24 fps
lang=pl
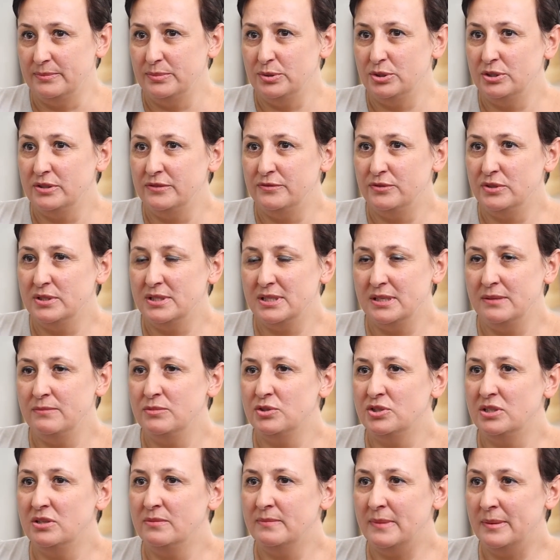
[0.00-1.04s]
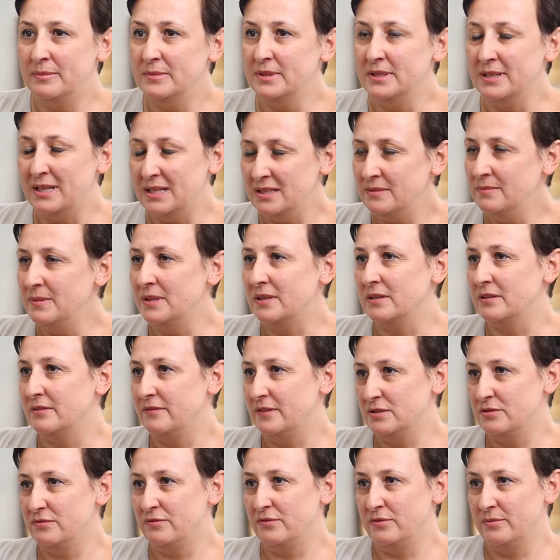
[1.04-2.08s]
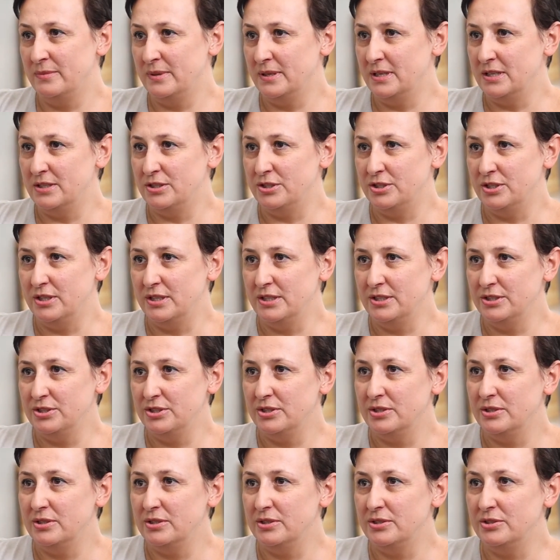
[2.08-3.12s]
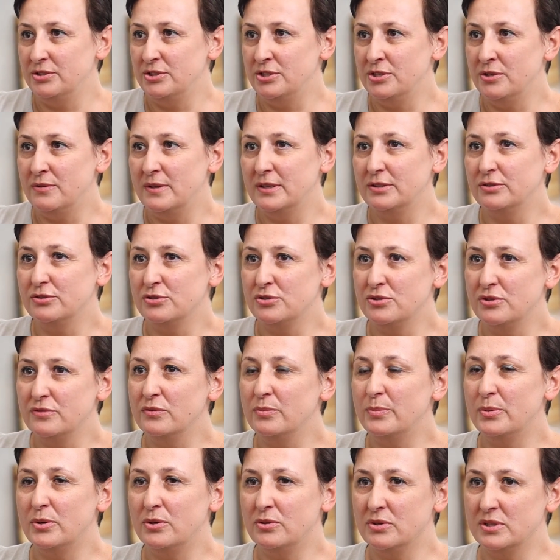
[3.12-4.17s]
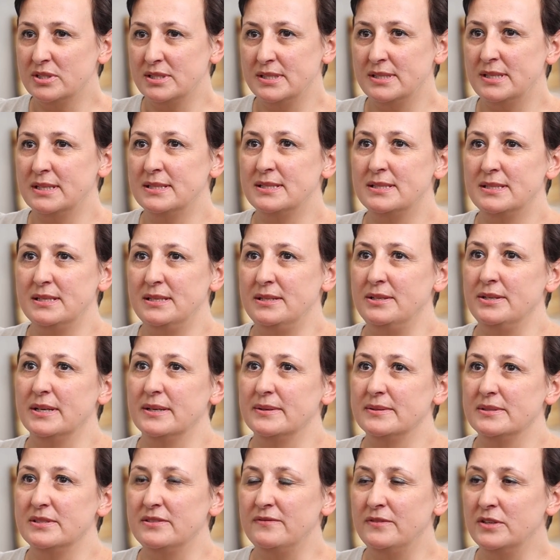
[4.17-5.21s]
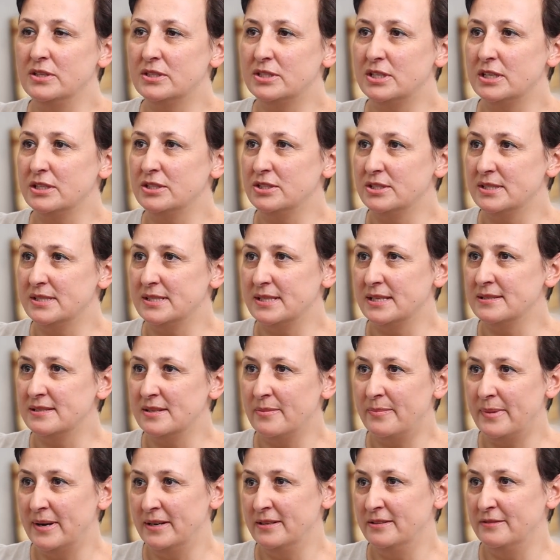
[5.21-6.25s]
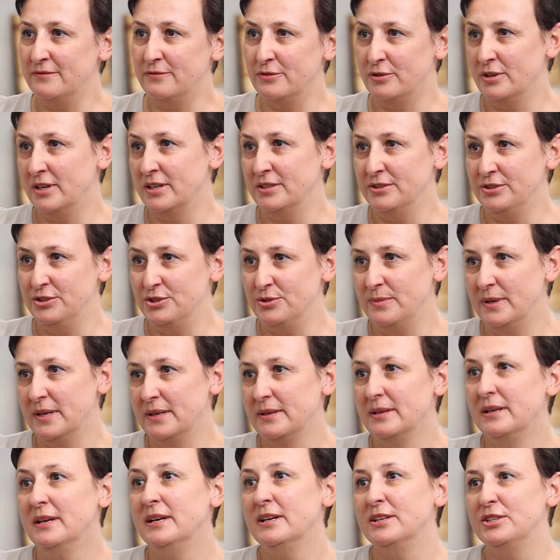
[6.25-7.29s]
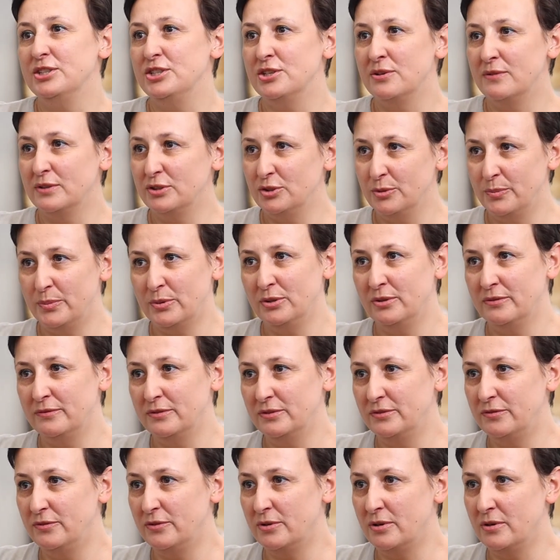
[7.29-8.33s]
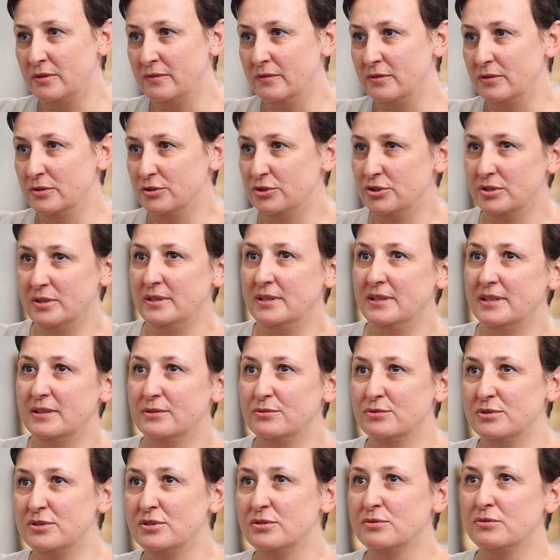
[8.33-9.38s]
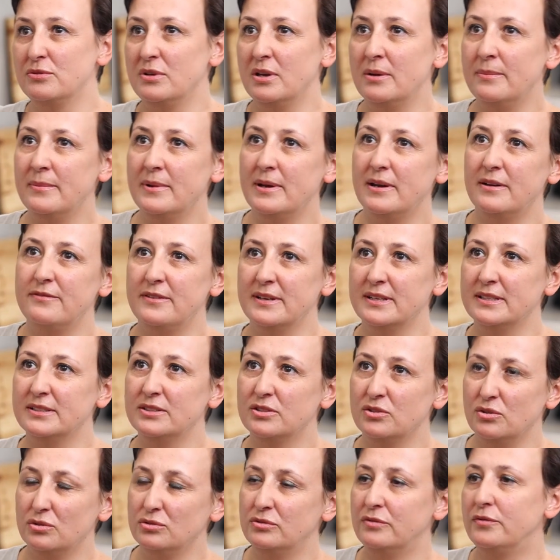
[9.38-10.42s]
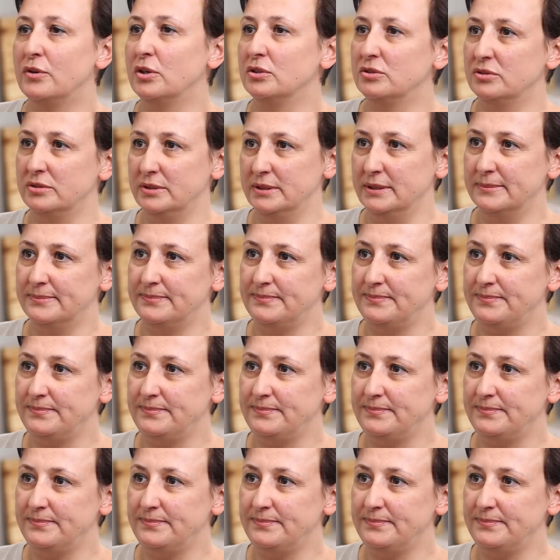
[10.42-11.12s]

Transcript: Przede wszystkim, jeżeli mamy nadmiar kwasów omega-6, działa to znowu prooksydacyjnie. Zwiększa się stan zapalny w organizmie, działa to pronowotworowo, czyli uzyskujemy efekt odwrotny.